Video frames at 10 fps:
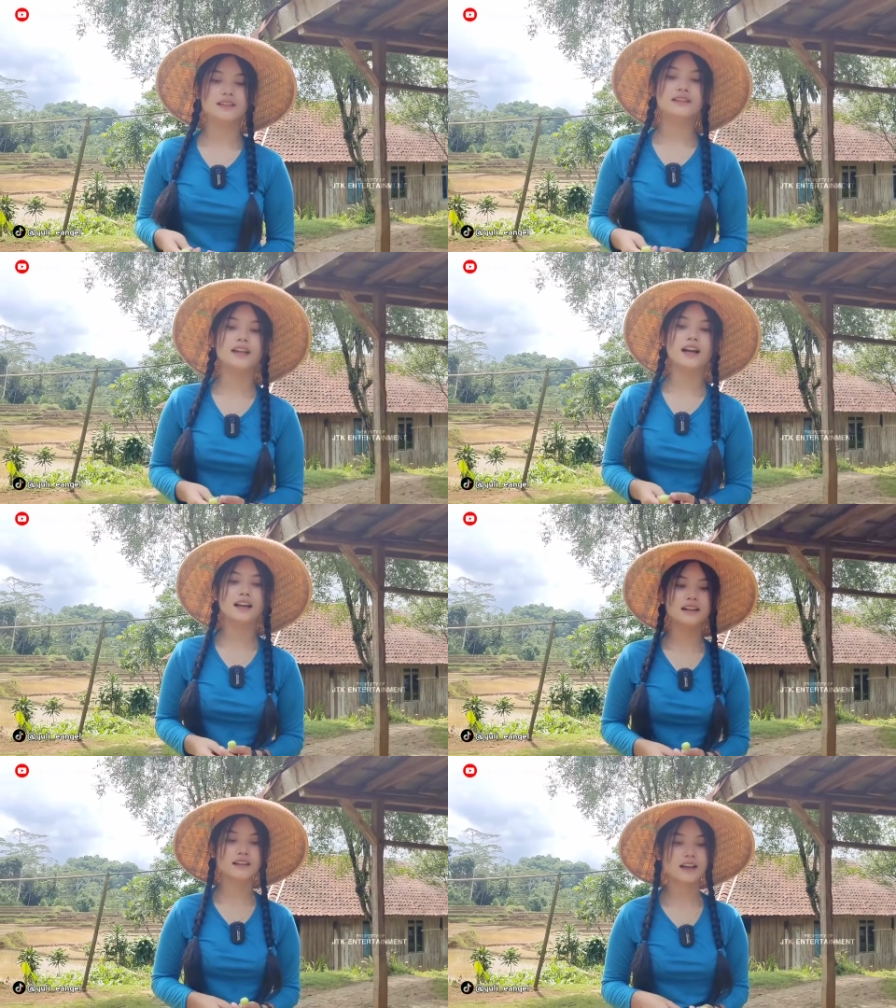Iya
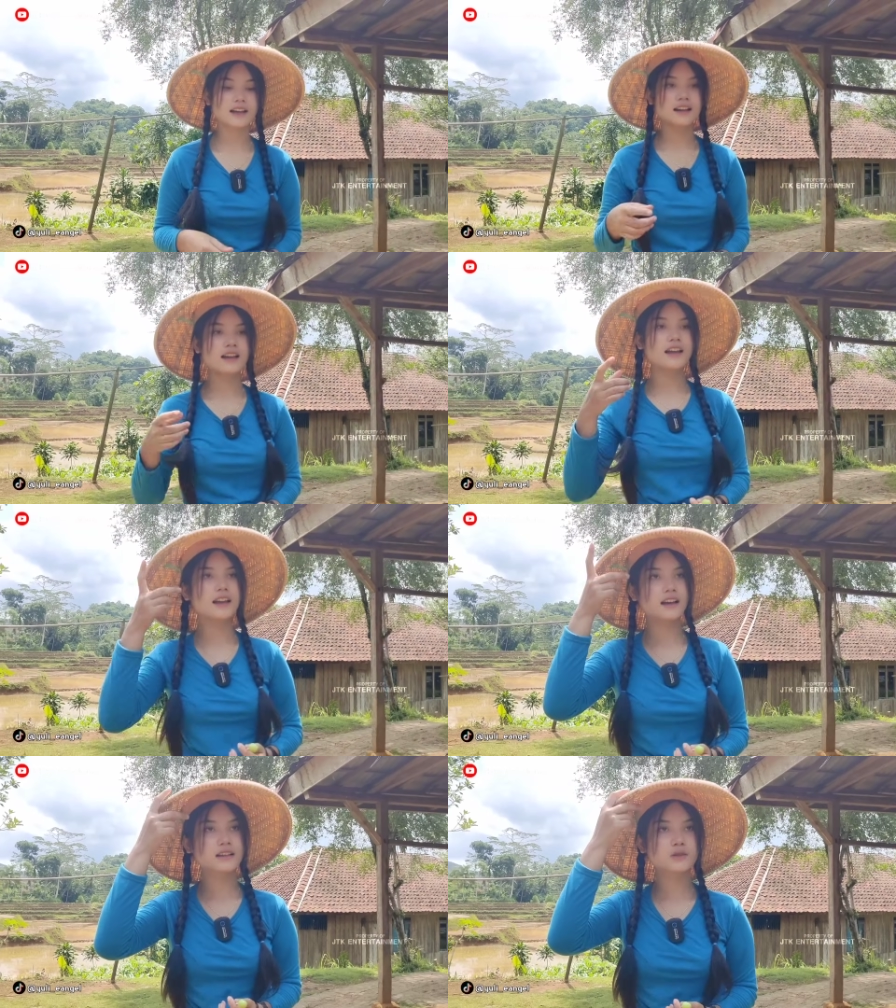kan karena
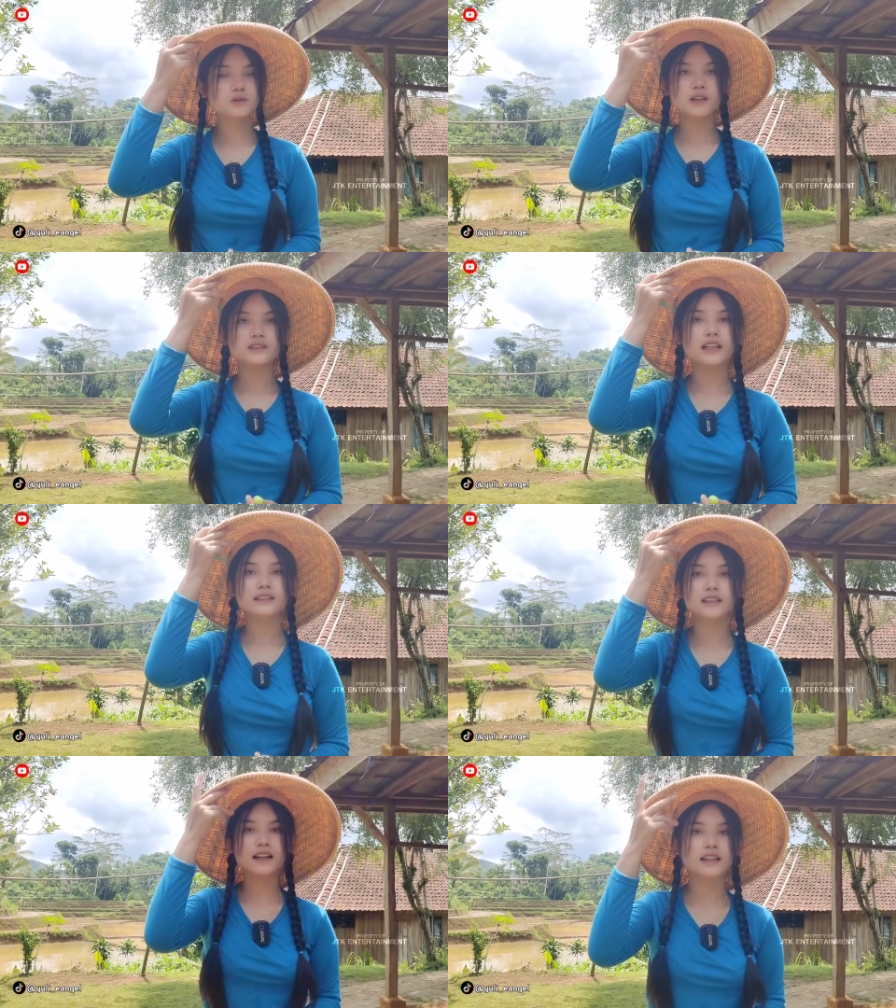
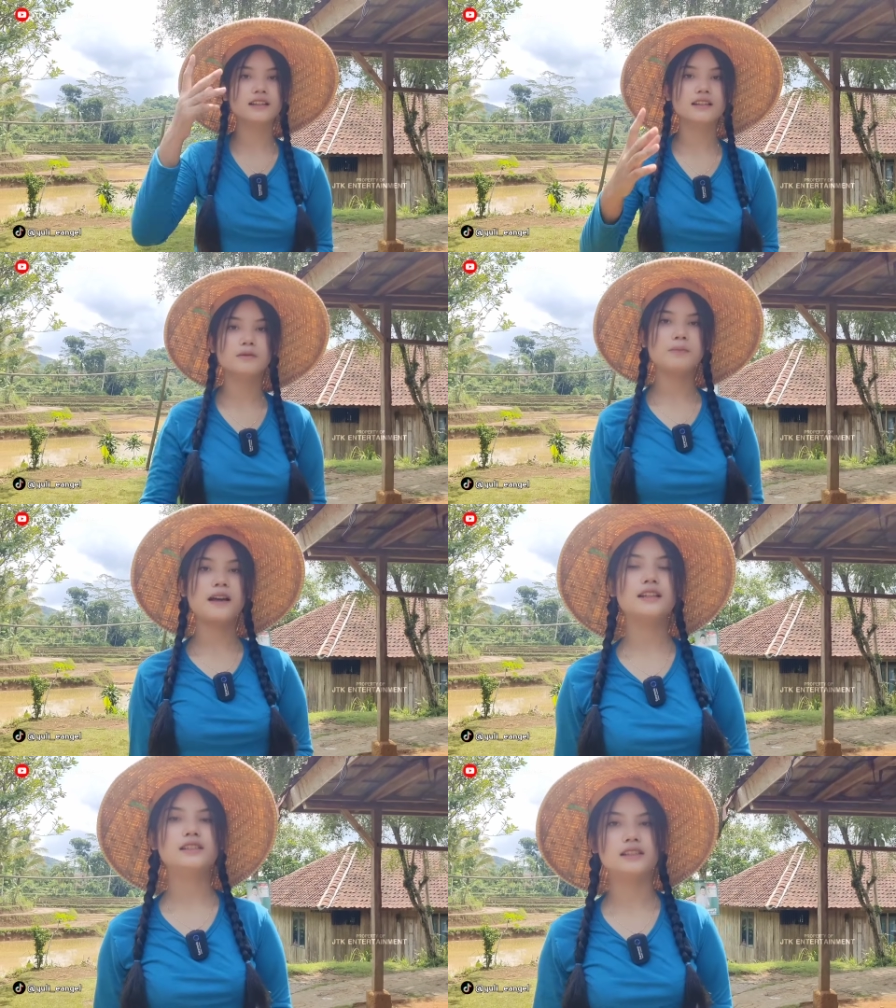cuacanya kan
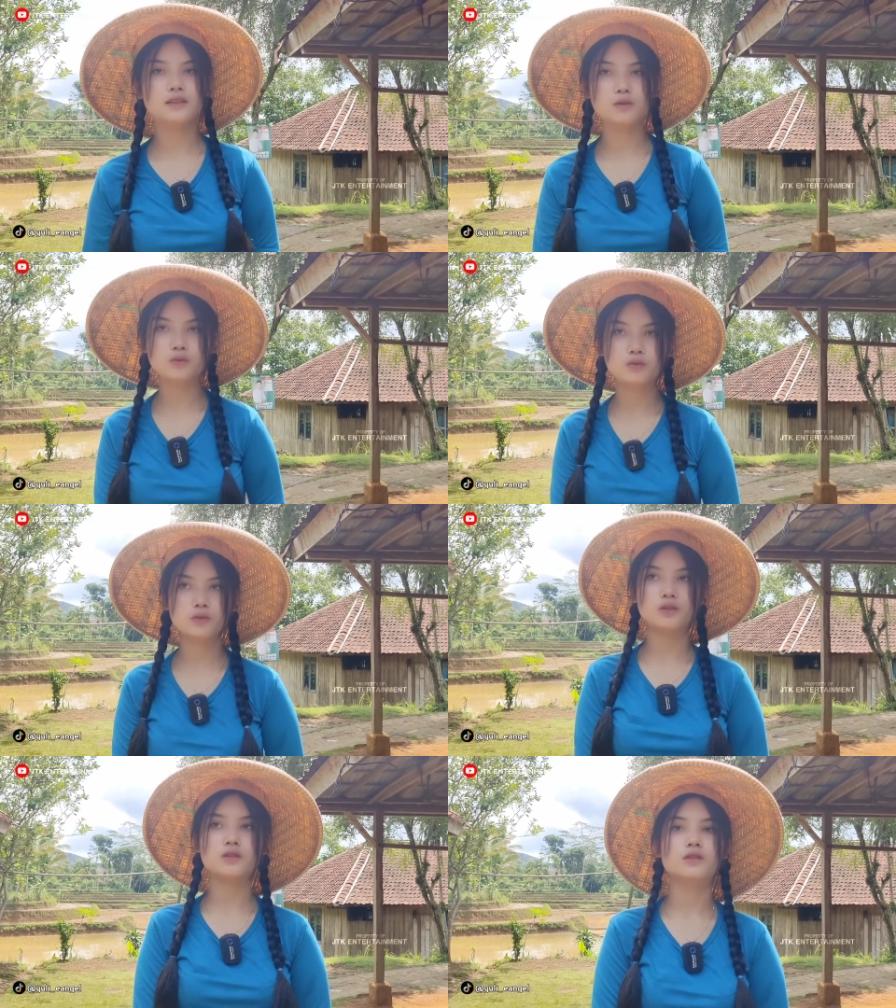panas
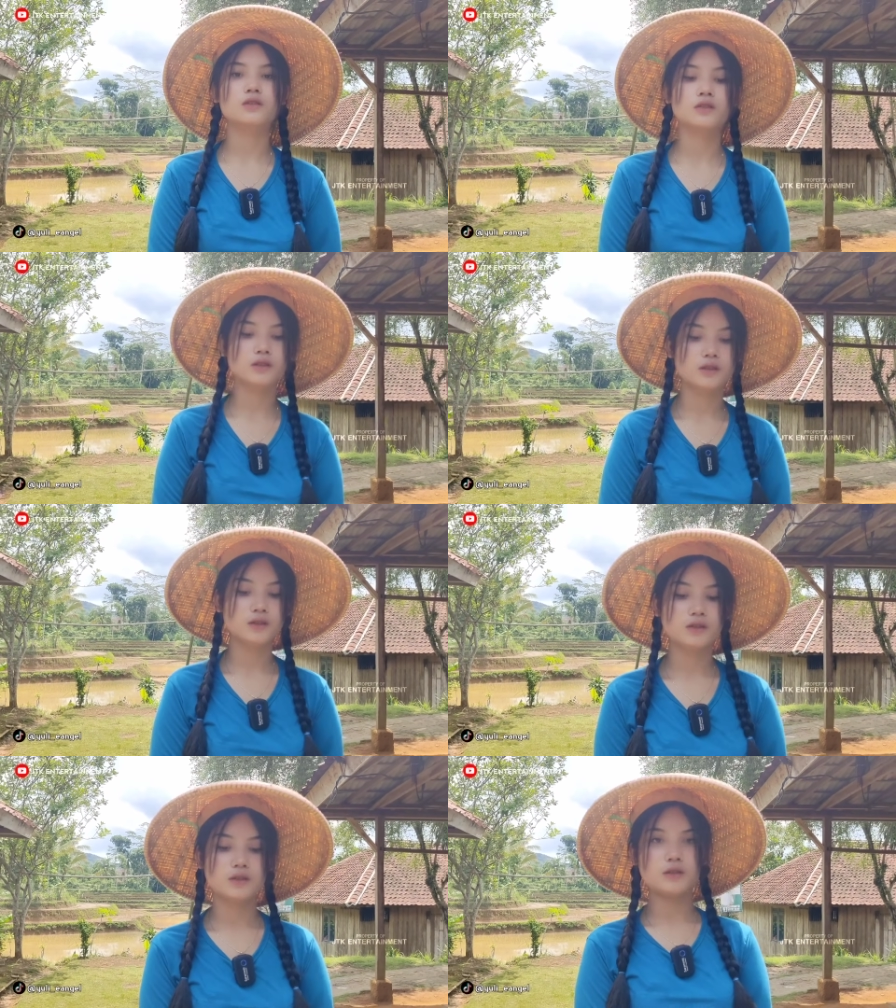terus.
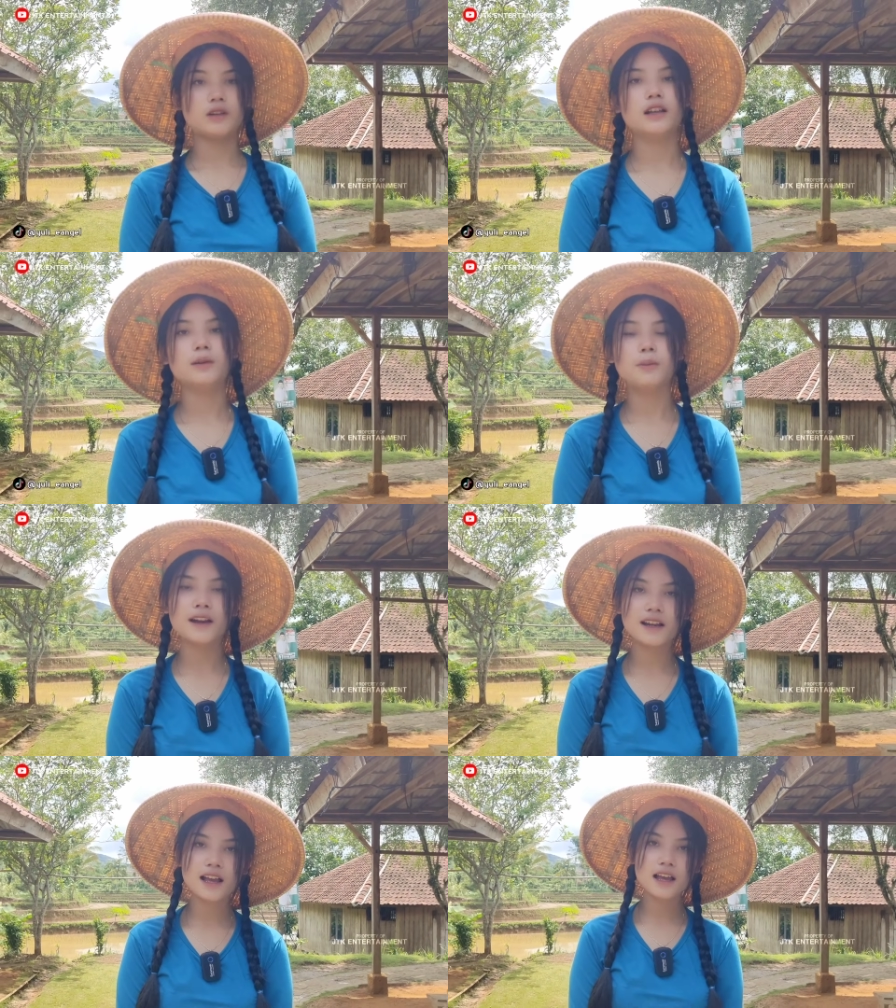Karena
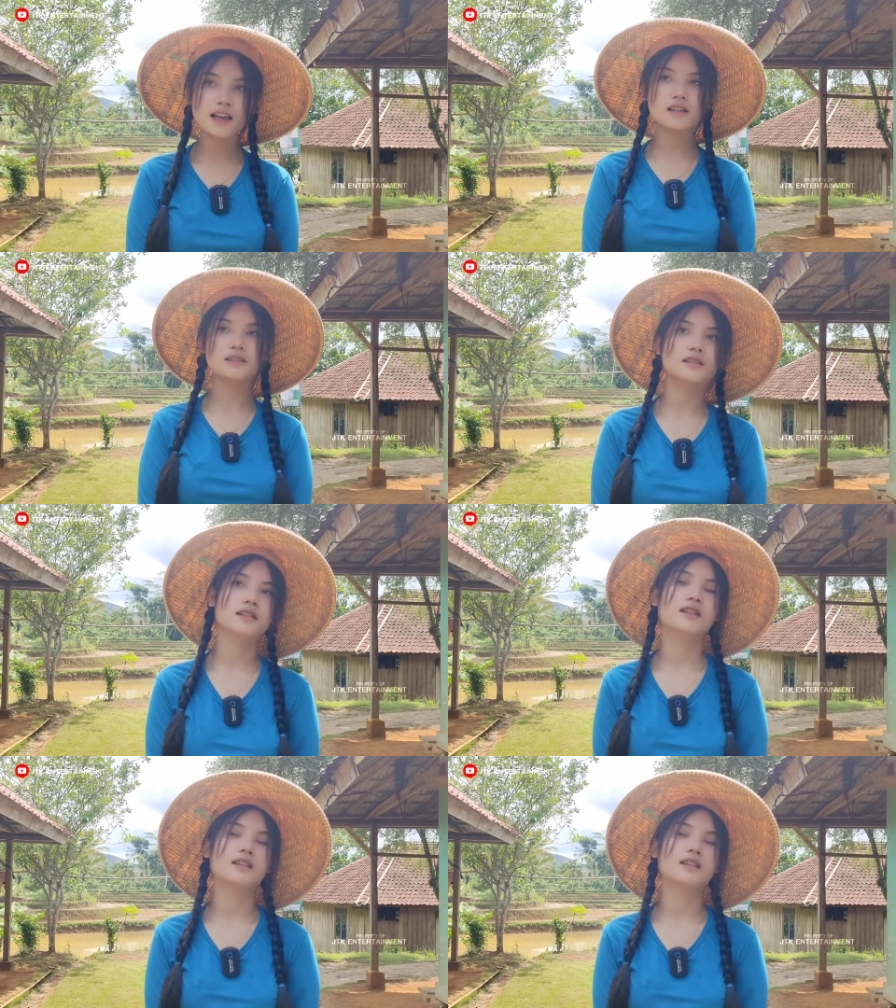panas.